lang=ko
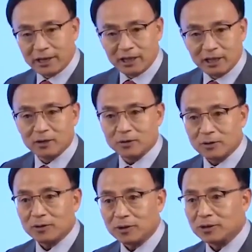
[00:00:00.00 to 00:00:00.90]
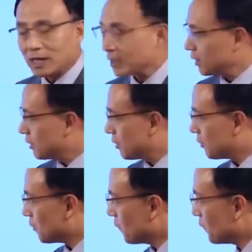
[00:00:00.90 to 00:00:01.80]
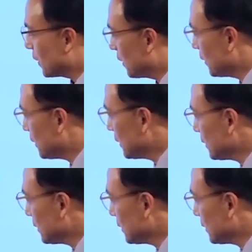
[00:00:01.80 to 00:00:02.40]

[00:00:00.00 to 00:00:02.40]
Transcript: 은행 이익으로 어, 남게 되는 겁니다.